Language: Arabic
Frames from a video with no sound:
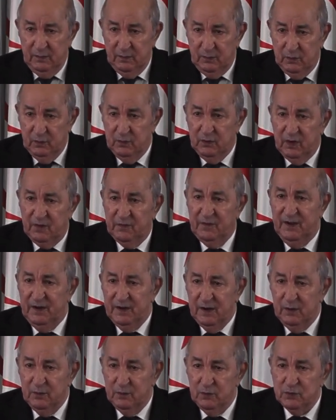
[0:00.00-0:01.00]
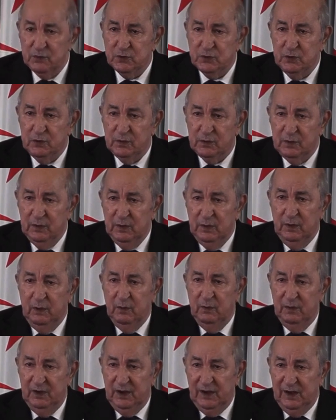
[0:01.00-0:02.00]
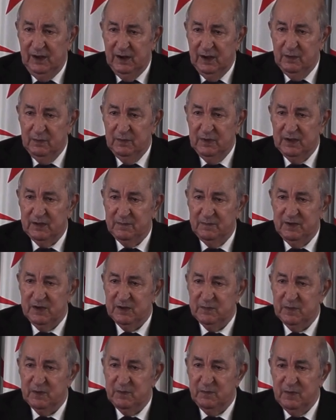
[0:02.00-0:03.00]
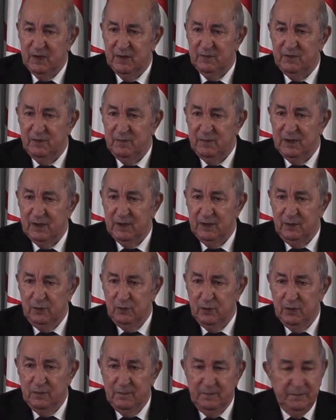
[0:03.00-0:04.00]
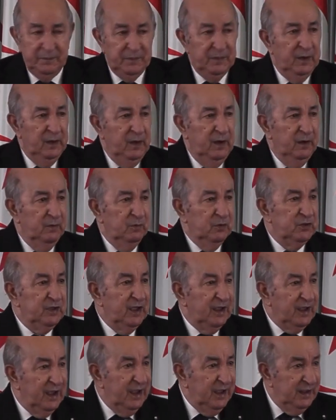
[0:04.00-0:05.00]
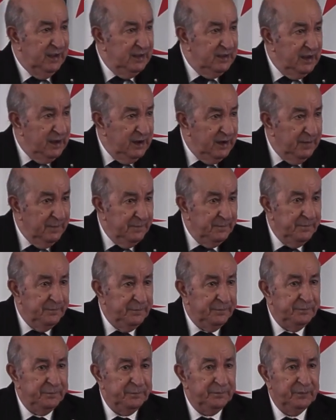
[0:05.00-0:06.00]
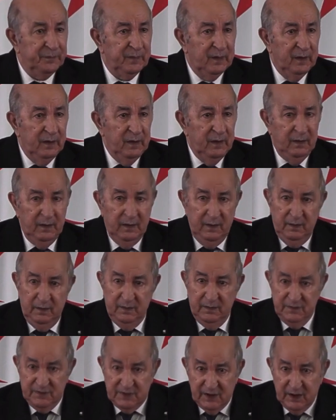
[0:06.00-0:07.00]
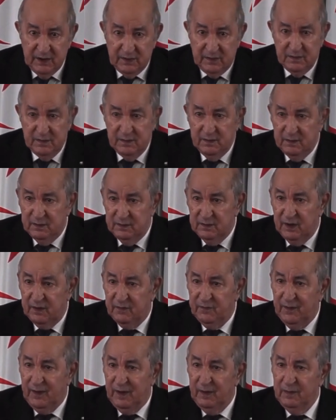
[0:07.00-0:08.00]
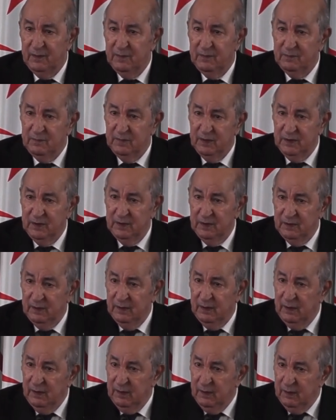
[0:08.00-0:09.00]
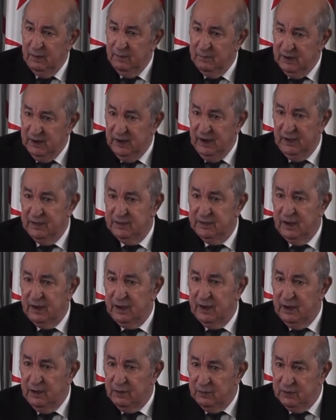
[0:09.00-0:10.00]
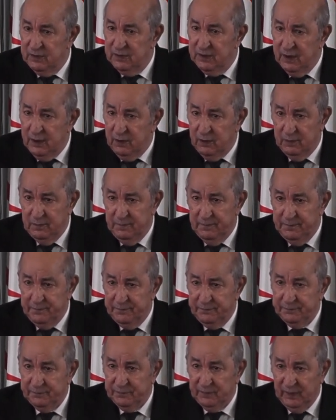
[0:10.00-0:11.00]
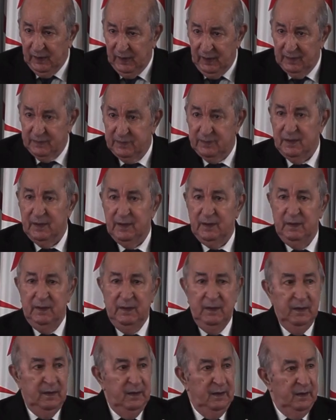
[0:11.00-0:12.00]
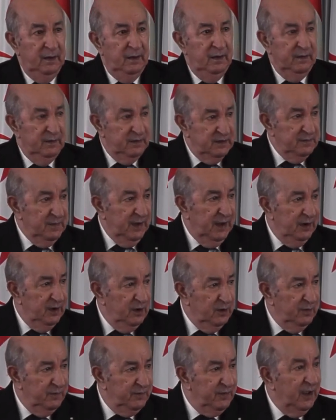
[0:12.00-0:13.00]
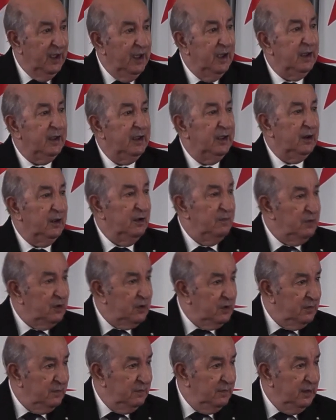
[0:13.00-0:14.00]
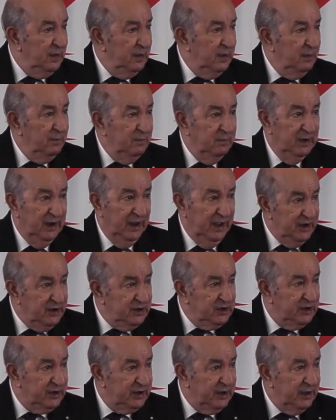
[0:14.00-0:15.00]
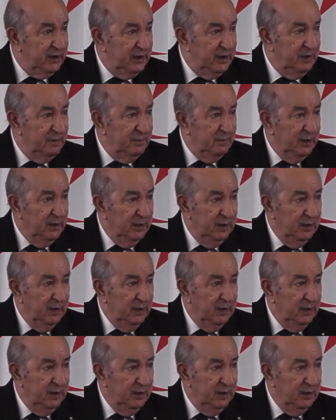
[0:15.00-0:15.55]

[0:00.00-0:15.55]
كون رفعنا الأجور والعلاوات بنسبة 100% اليوم المتقاعدين نزيد نرفع من من حتى التقاعد نتاعهم حتى نسمح لهم في آخر عمرهم بالعيش الكريم